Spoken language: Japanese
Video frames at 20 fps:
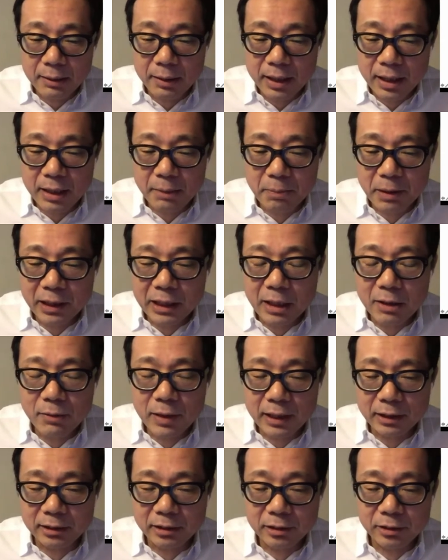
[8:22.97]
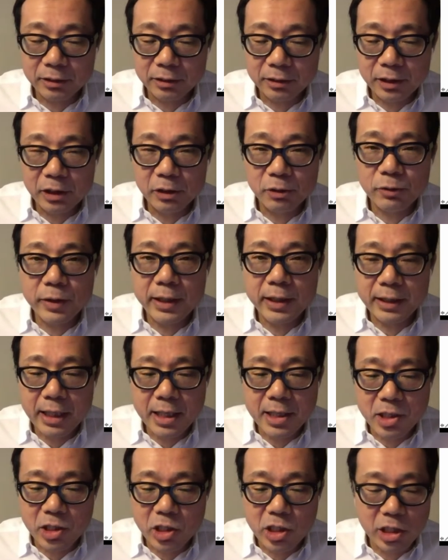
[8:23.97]
A パターンは机の上
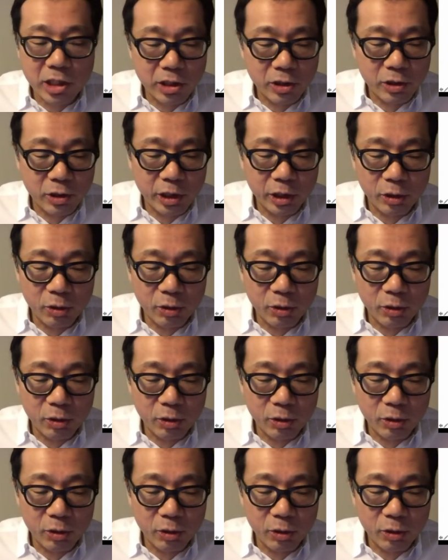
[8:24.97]
でじっくり